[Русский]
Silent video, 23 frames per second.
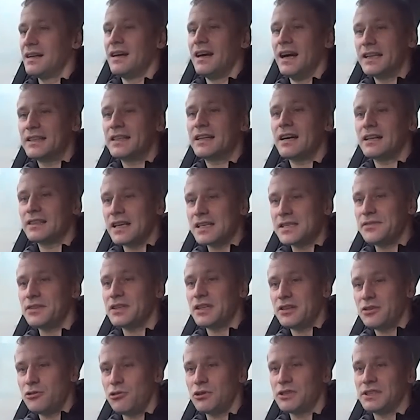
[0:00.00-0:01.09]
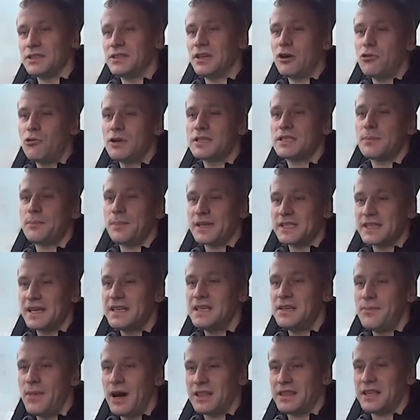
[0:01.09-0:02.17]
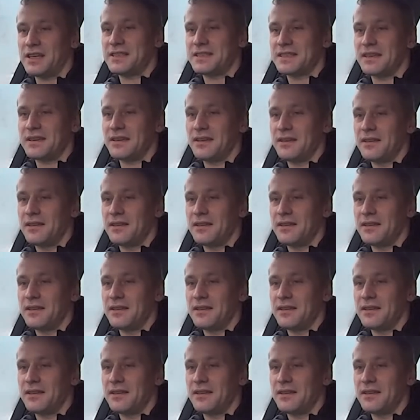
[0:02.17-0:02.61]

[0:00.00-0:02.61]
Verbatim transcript: Это когда светодиоды находятся позади матрицы.